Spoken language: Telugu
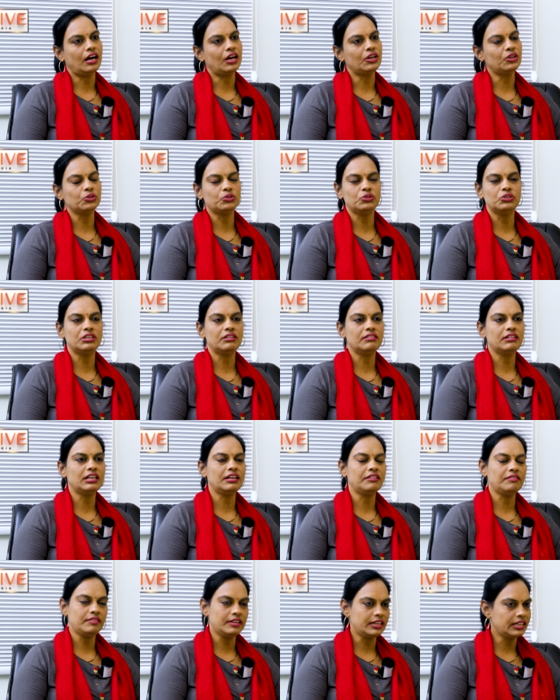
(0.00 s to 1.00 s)
అనుకున్న వాళ్ళు
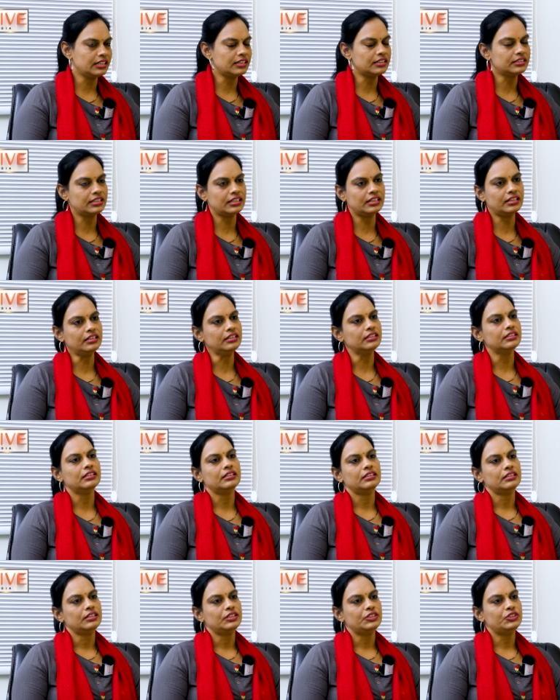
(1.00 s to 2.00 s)
ఎవరైనా సరే
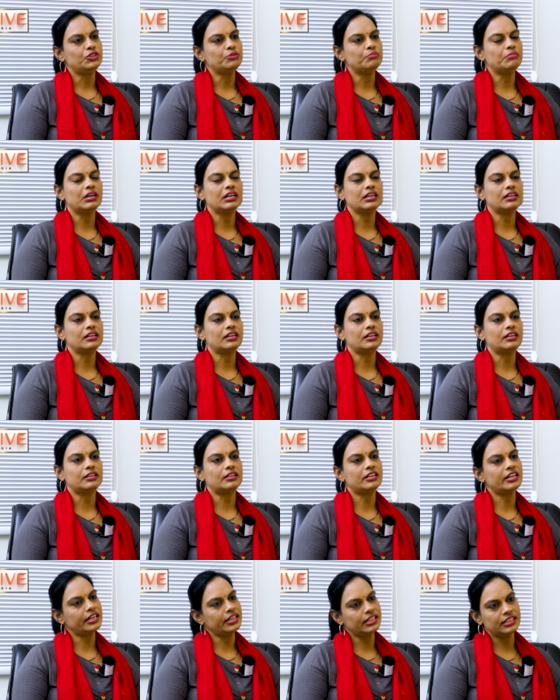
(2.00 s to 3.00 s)
జుంబా
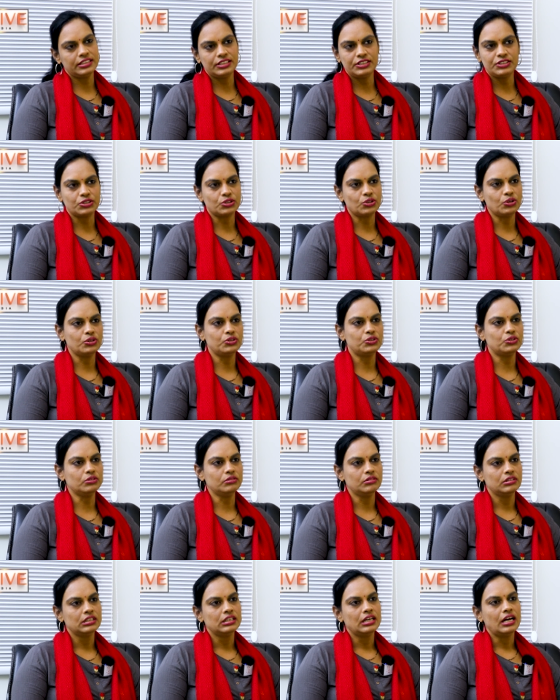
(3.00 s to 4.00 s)
ట్రైనింగ్ తీసుకోవచ్చు
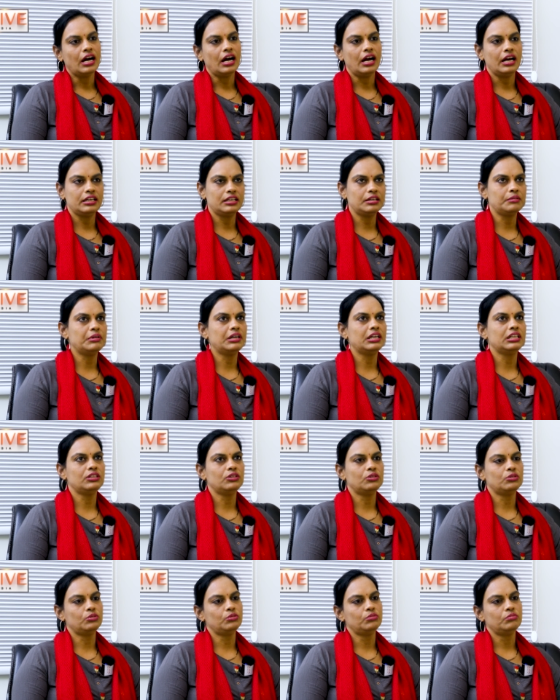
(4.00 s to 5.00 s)

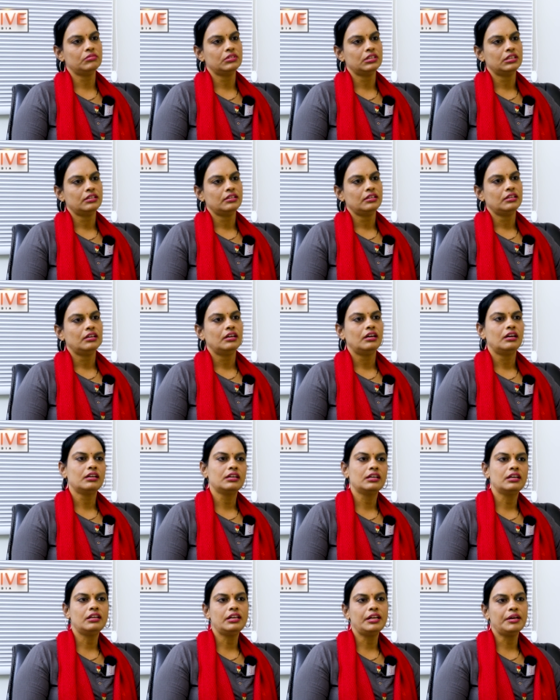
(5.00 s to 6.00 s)
హైదరాబాద్లో
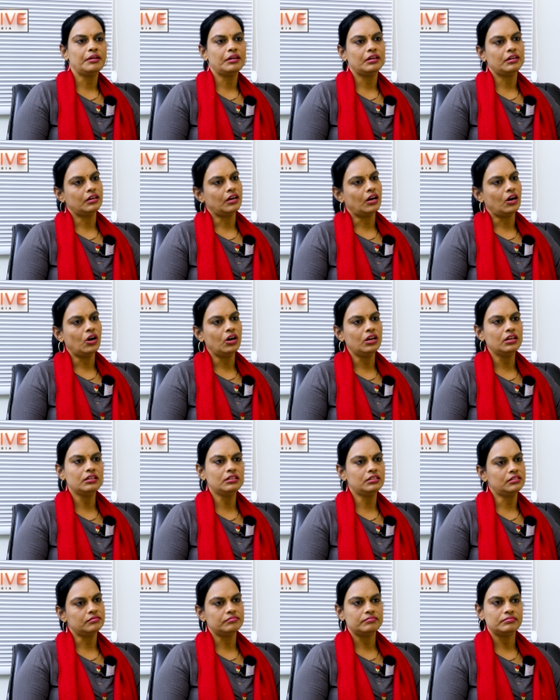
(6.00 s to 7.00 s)
ఇంకా ఆల్
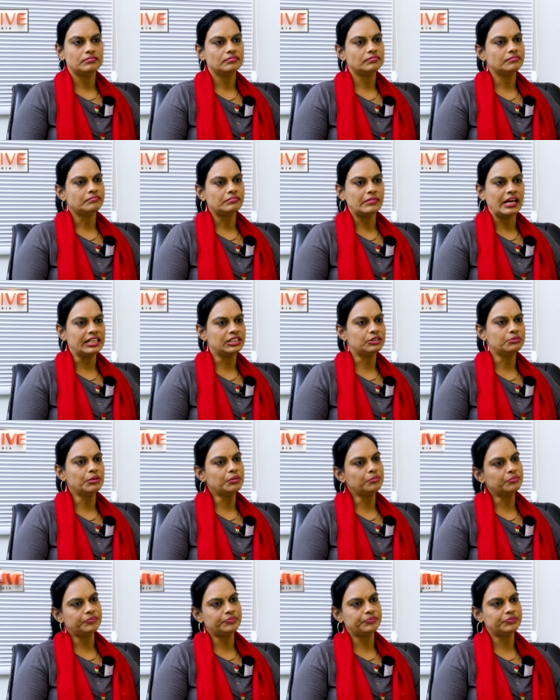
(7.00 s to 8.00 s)

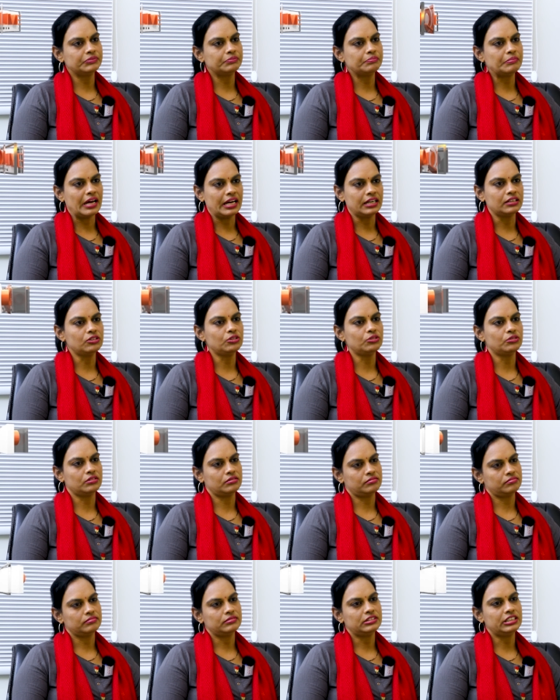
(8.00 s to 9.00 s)
మ్యాక్సిమం
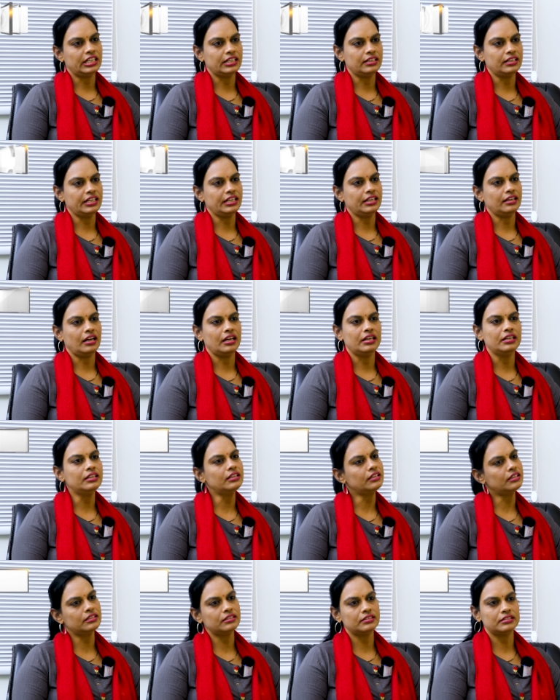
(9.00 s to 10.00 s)
బెంగళూరు చెన్నై
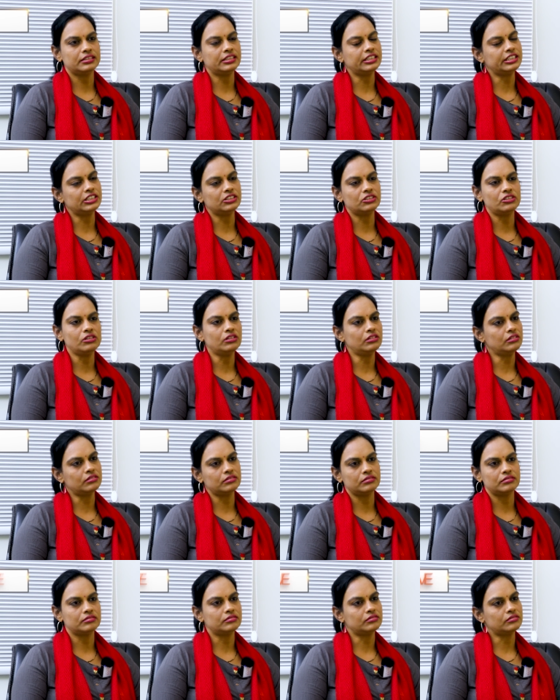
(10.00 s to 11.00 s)
అన్ని సిటీస్లో
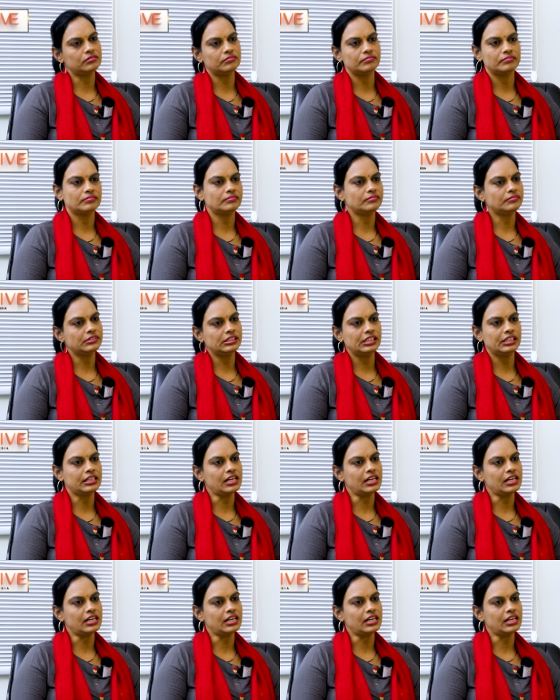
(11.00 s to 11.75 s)
ఈ